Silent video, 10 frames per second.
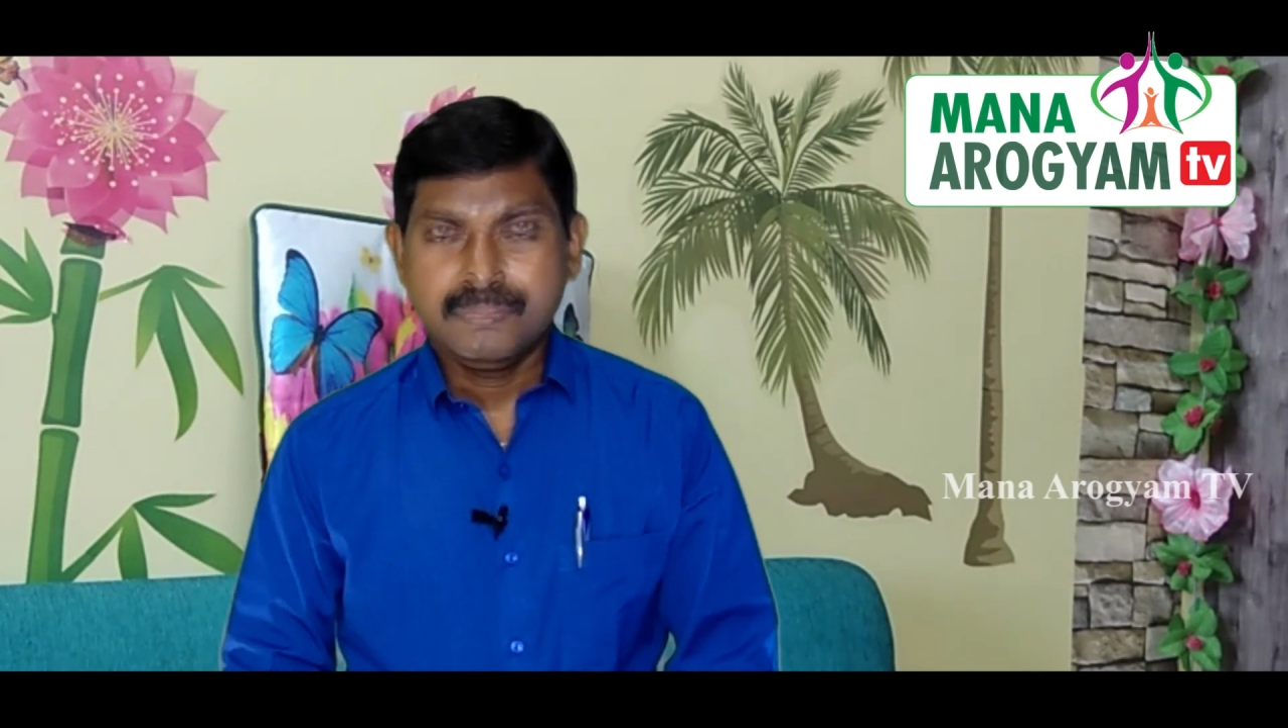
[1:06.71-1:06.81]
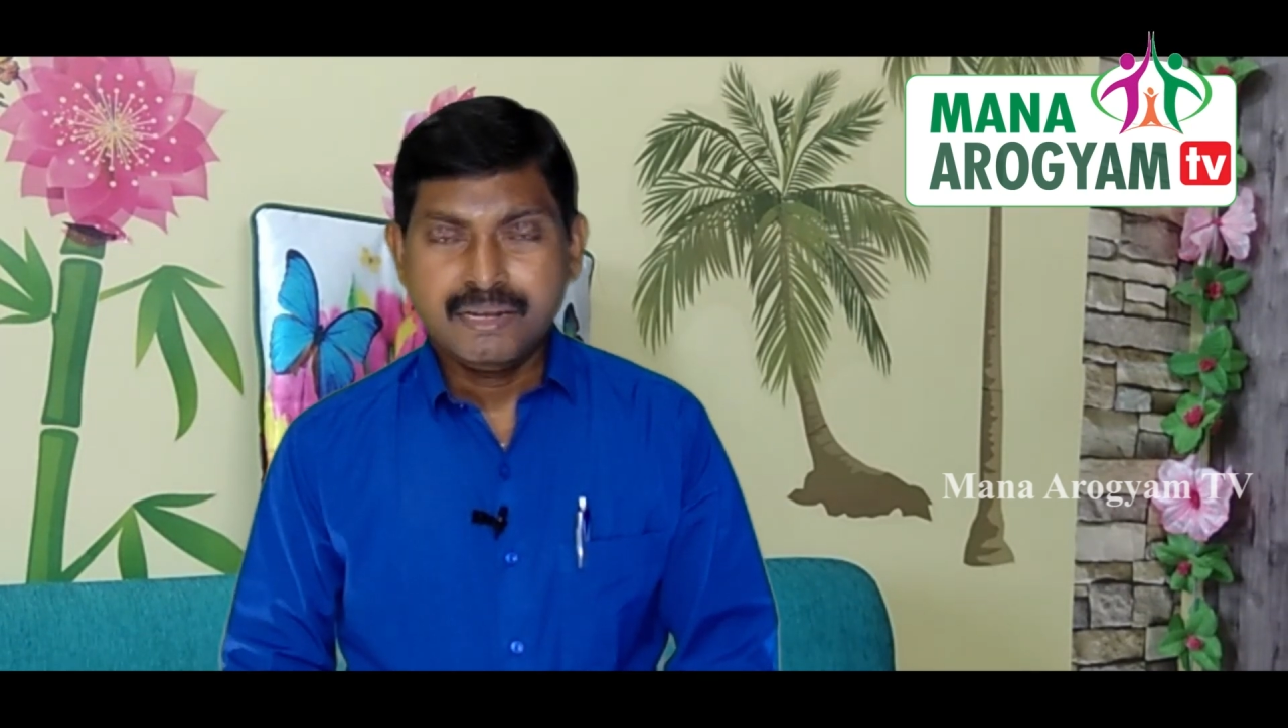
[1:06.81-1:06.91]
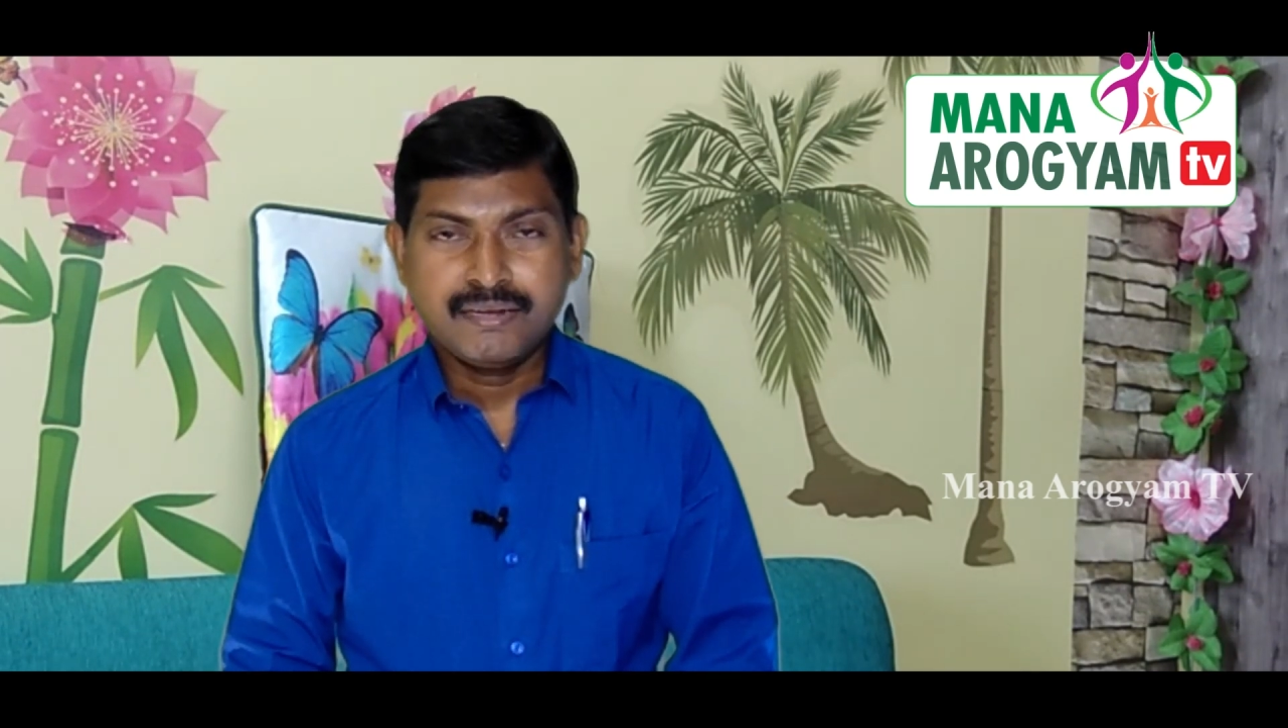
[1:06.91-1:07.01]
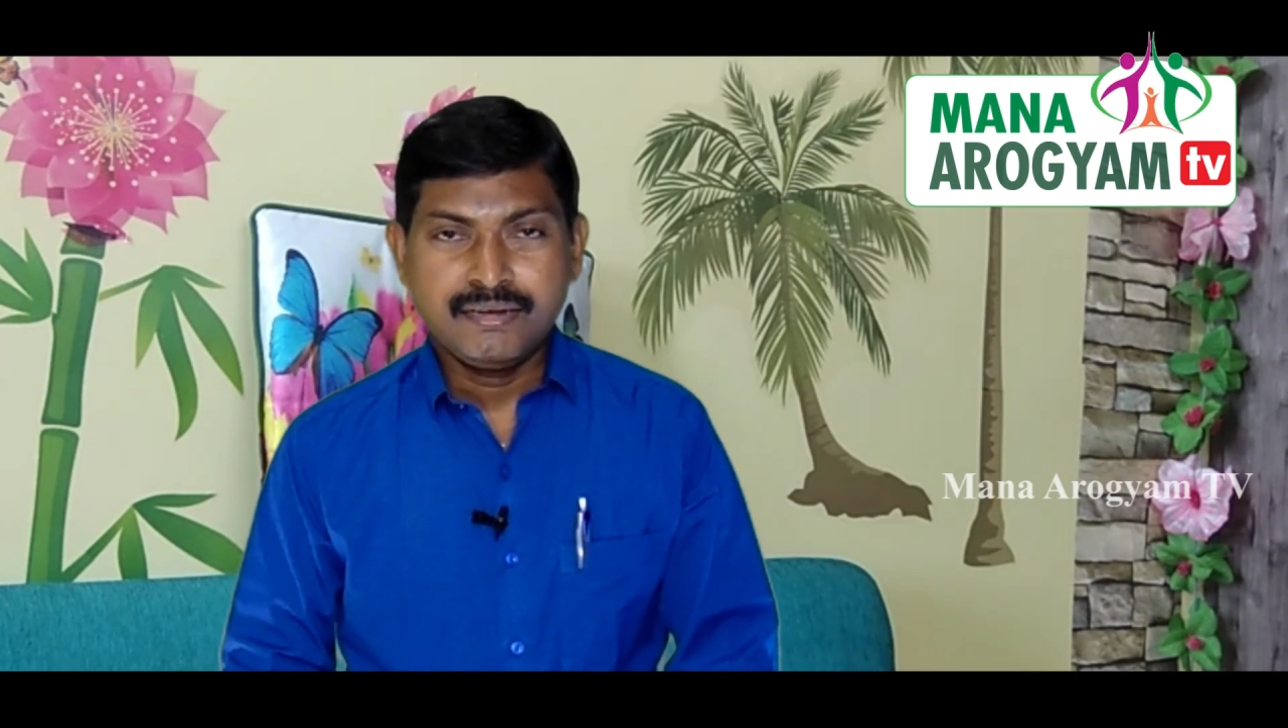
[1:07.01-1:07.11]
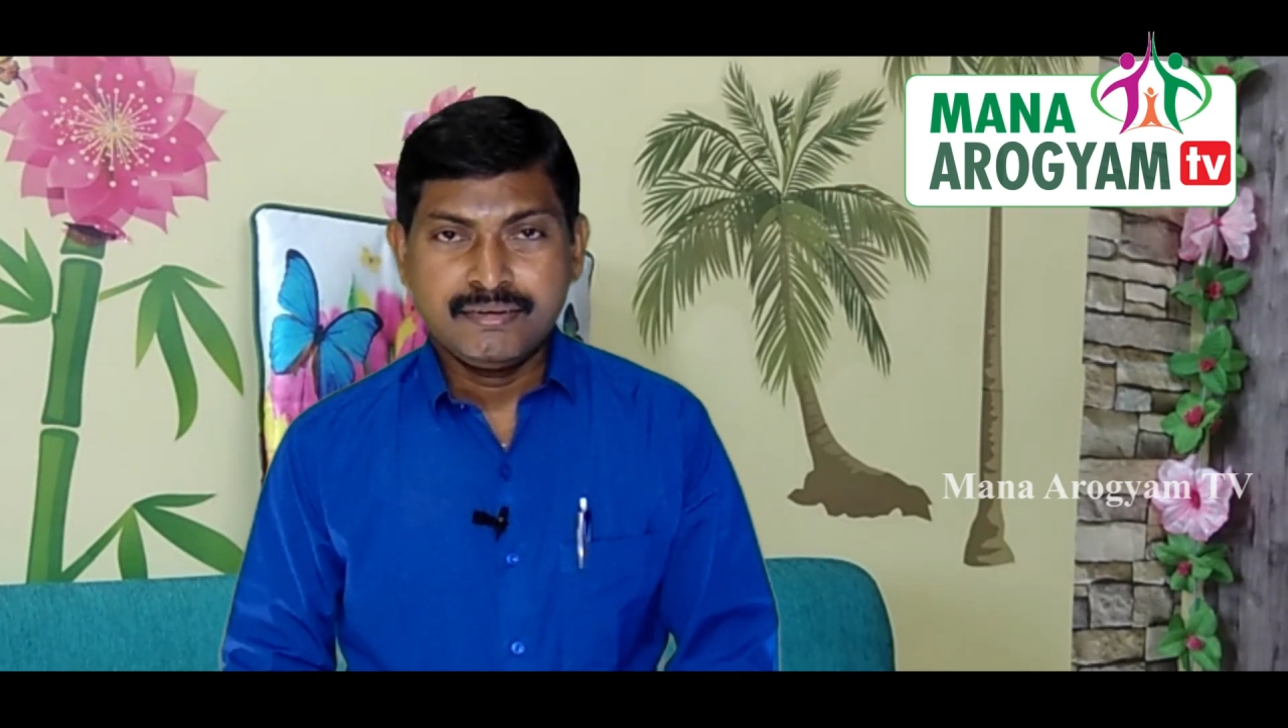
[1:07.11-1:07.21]

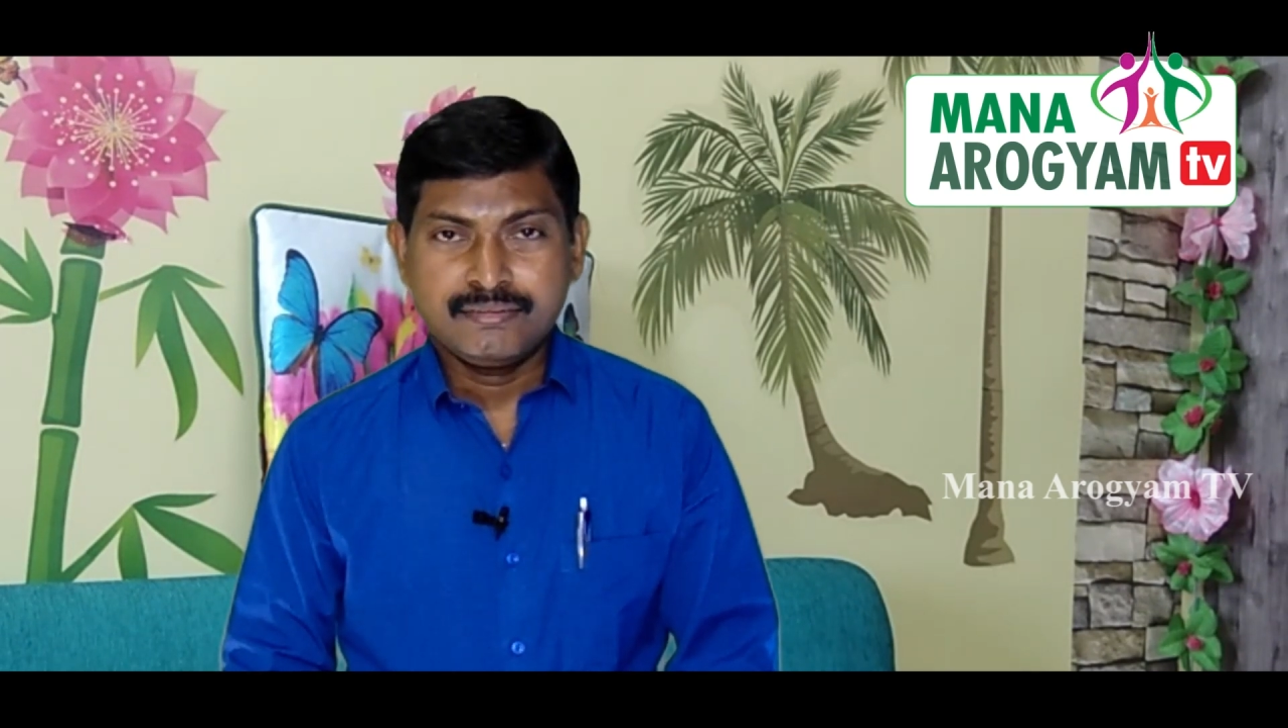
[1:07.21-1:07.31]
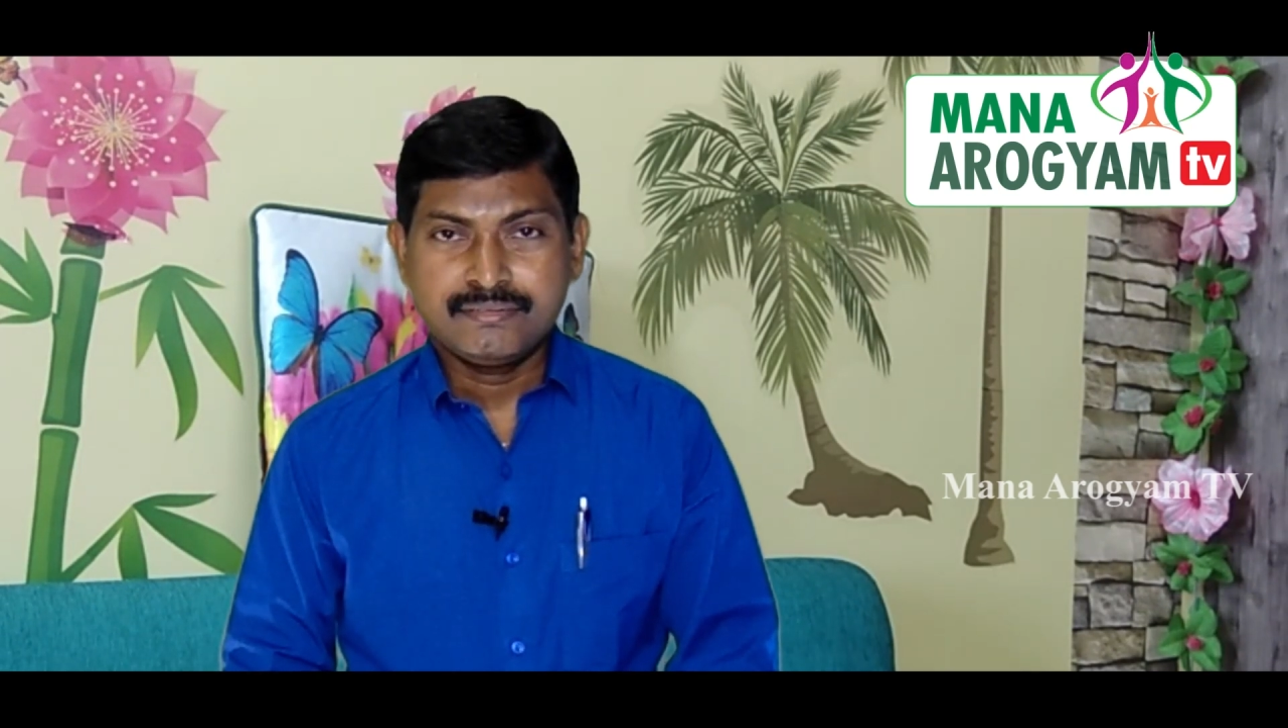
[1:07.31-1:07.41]
బాగా